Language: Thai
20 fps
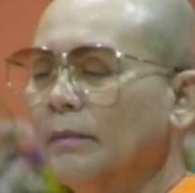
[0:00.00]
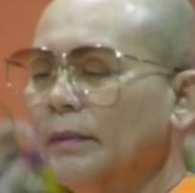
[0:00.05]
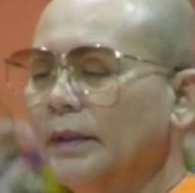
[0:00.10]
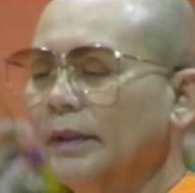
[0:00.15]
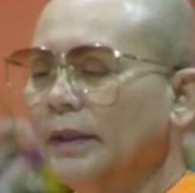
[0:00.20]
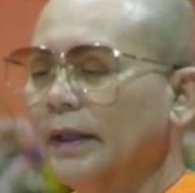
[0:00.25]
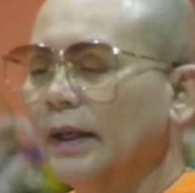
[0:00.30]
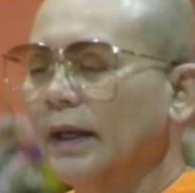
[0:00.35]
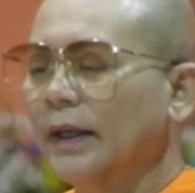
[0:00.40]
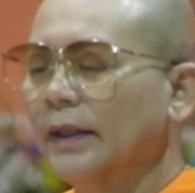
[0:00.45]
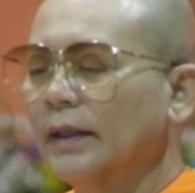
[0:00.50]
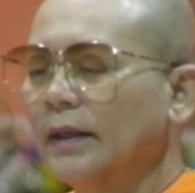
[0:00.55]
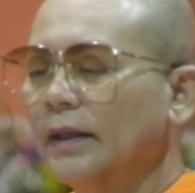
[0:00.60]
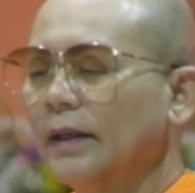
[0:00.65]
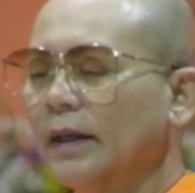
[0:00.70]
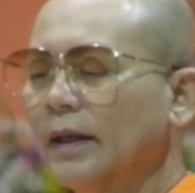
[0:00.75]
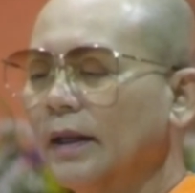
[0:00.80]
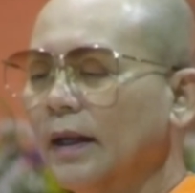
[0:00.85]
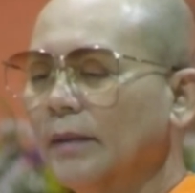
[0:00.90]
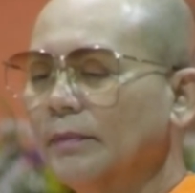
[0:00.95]
ไม่ใช่แค่นั้น
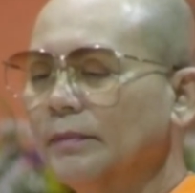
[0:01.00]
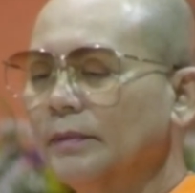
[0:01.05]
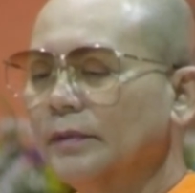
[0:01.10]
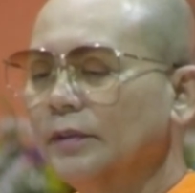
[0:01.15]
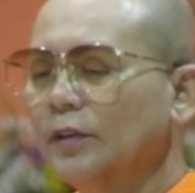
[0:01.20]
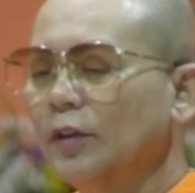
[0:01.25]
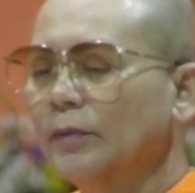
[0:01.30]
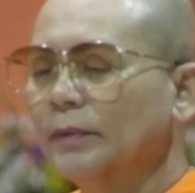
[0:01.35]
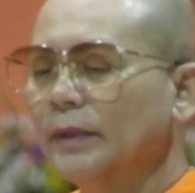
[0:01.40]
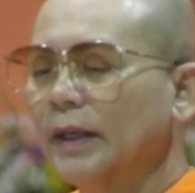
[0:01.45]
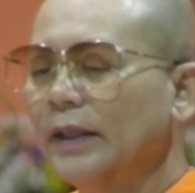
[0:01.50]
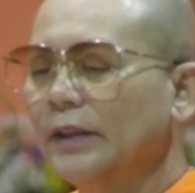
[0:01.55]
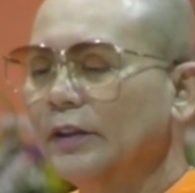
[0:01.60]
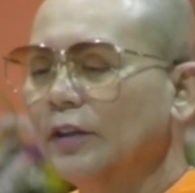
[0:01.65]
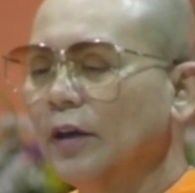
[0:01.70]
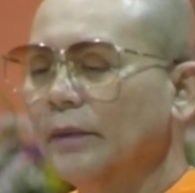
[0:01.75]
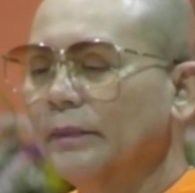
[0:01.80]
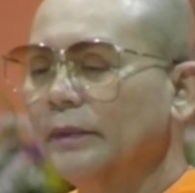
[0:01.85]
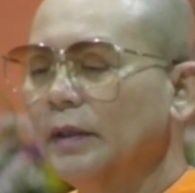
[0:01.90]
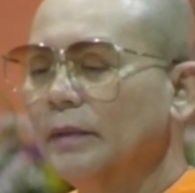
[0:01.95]
นะครับ โยมตายัง
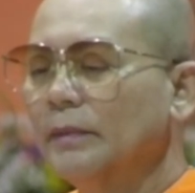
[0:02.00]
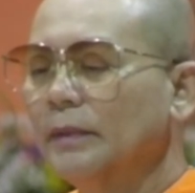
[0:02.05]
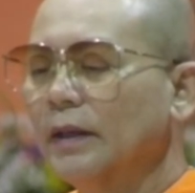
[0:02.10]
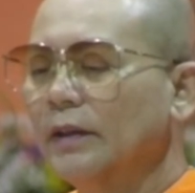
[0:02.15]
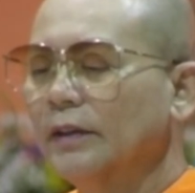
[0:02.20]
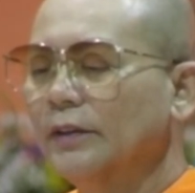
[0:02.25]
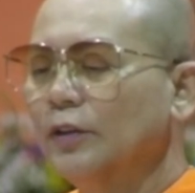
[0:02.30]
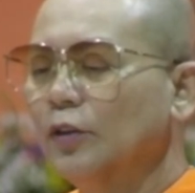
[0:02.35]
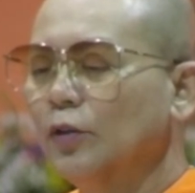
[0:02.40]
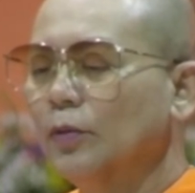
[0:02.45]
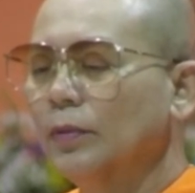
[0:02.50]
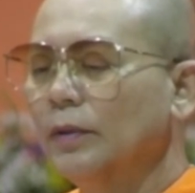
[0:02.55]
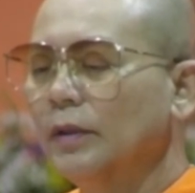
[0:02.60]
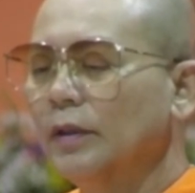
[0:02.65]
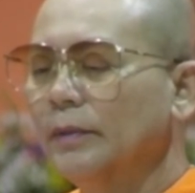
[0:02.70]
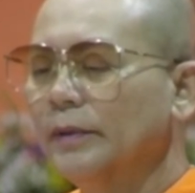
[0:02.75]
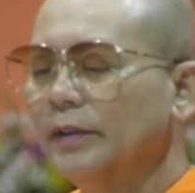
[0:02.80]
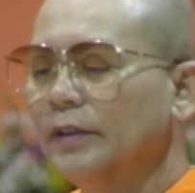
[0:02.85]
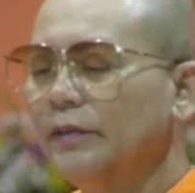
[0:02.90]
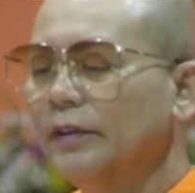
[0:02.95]
ชอบดื่มเหล้าและสูบบุห
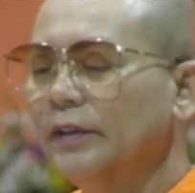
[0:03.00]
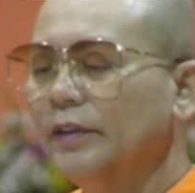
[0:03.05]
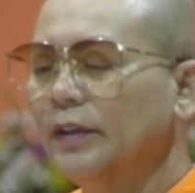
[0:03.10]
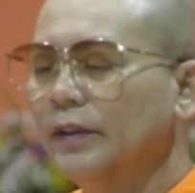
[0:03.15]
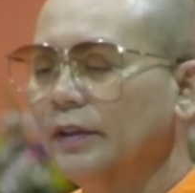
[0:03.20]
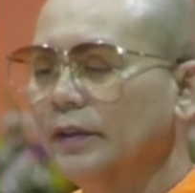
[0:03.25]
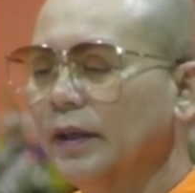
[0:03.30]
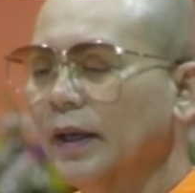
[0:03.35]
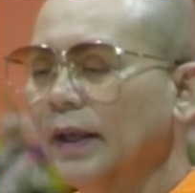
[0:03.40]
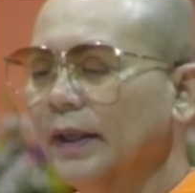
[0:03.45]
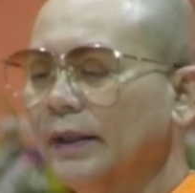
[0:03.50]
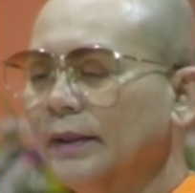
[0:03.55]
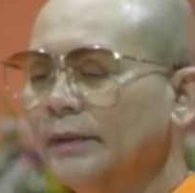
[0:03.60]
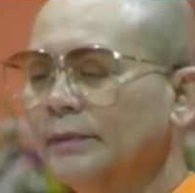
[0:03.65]
รี่เป็นชีวิตจิตใจ